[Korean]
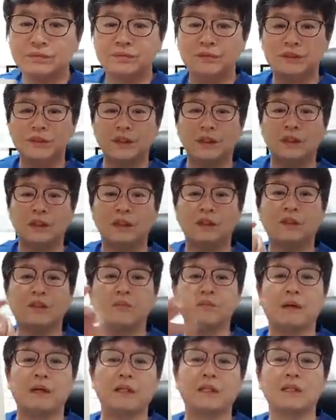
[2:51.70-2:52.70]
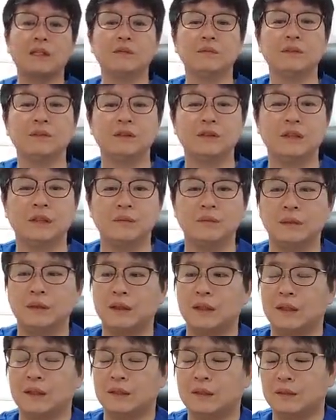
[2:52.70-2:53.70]
자, 이런
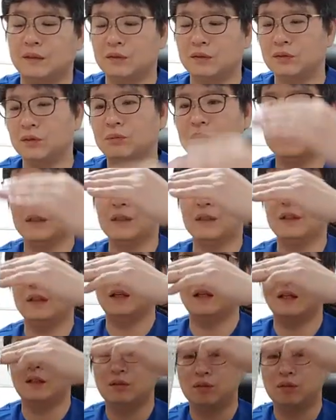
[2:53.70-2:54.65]
반기부스를합니다 이게 좀 긴데,